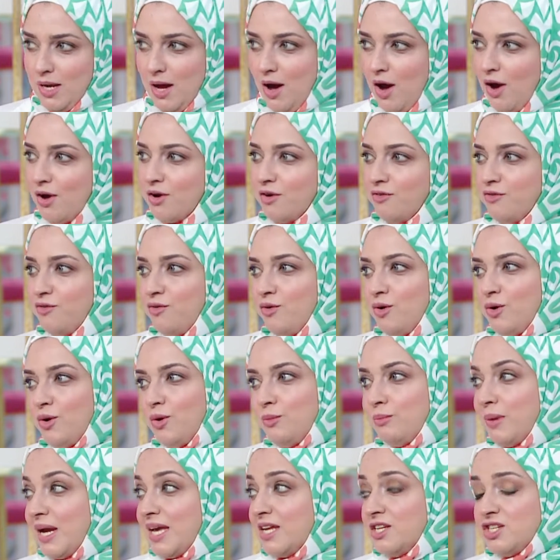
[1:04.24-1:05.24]
اعرف
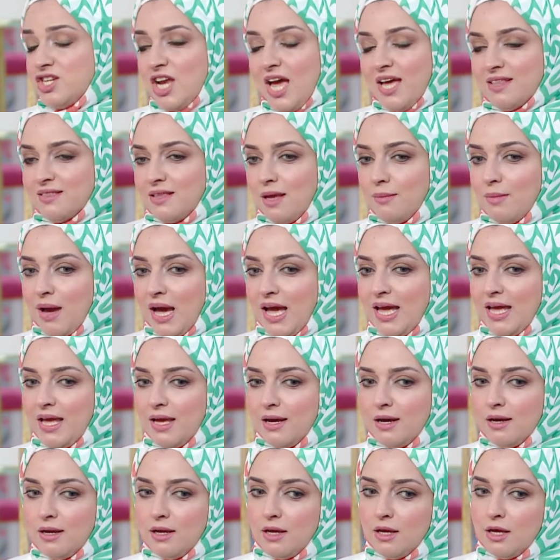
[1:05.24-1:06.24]
ما كانش حتى
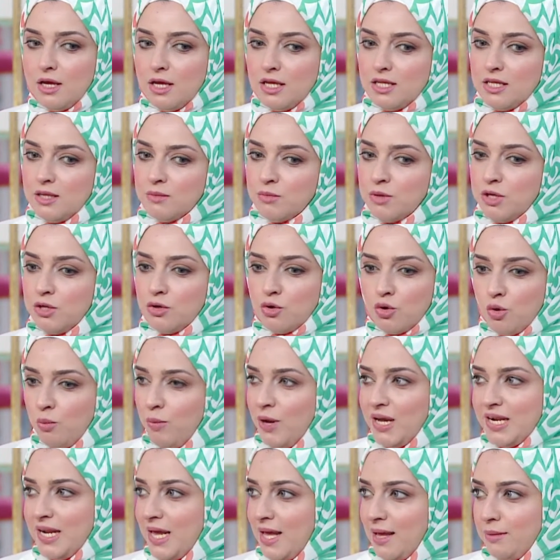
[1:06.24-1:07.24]
معايا يمكن
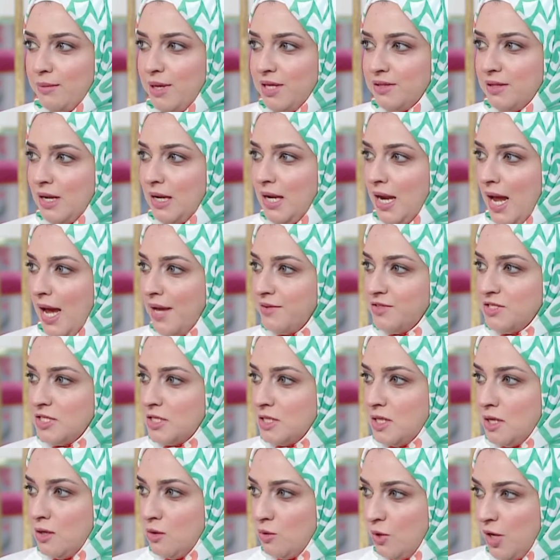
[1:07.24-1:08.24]
ربع الخامات اللي
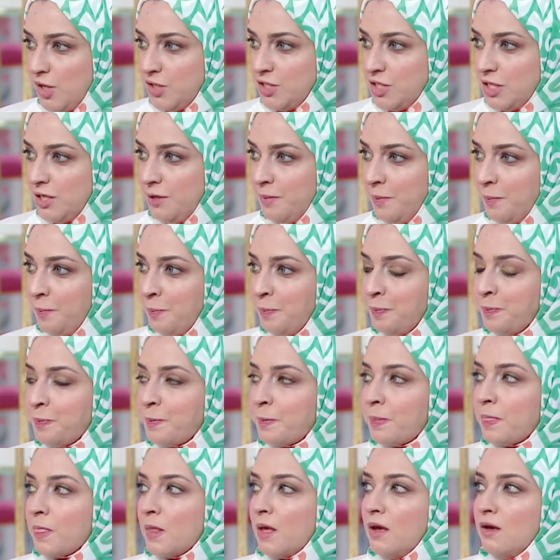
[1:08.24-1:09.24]
عندي دلوقتي
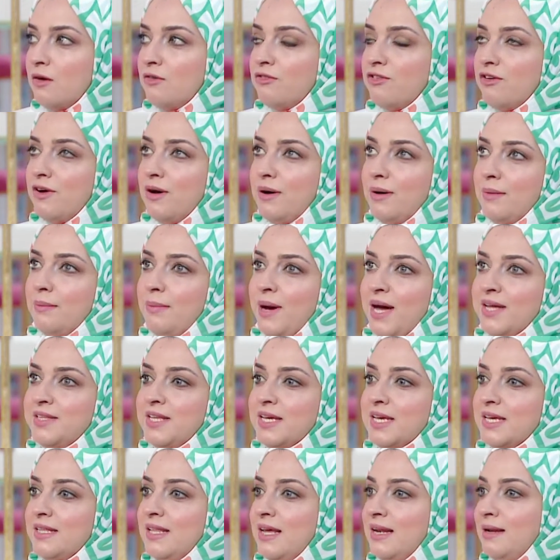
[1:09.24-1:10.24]

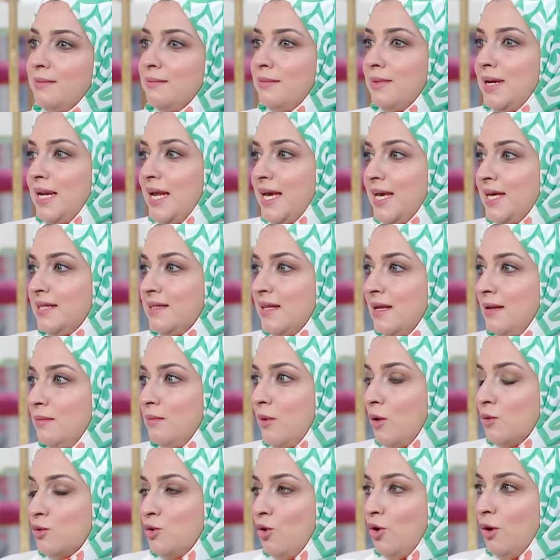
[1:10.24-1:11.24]
فبعد كده لما لقيت
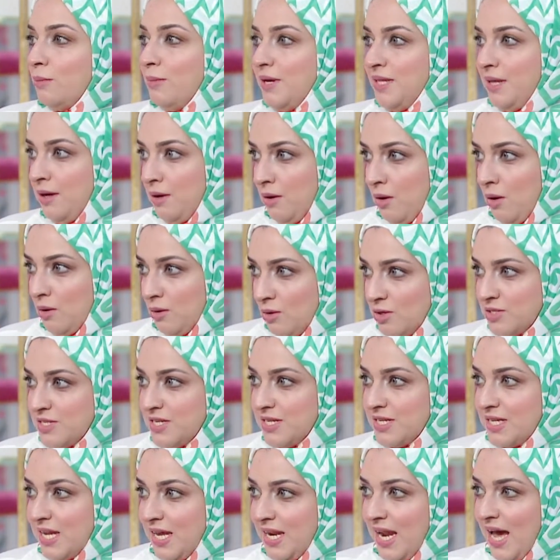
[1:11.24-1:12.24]
الموضوع بدا
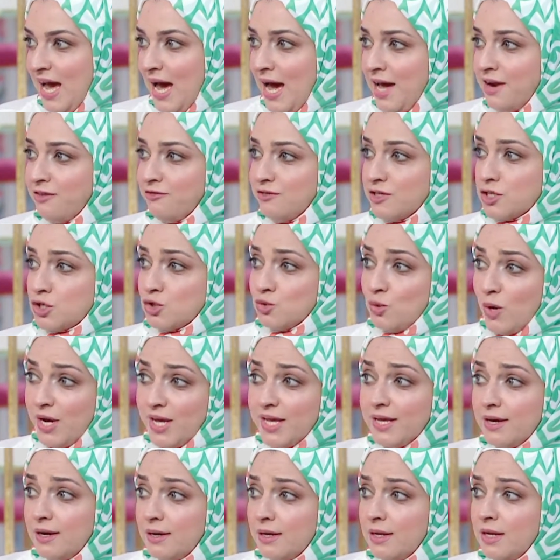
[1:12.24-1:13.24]
خلاص ان انا عارفه
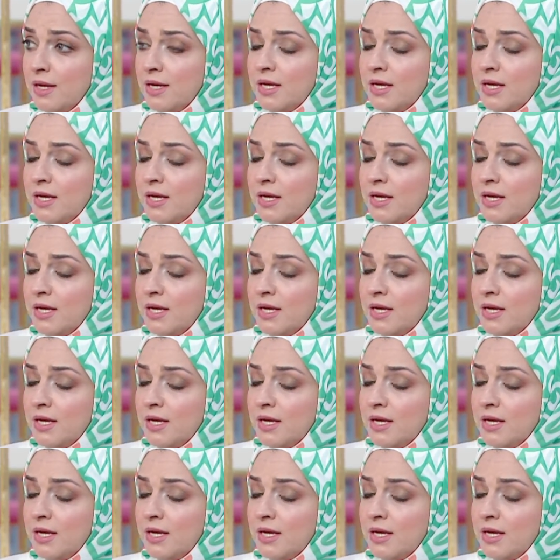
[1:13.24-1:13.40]
شويه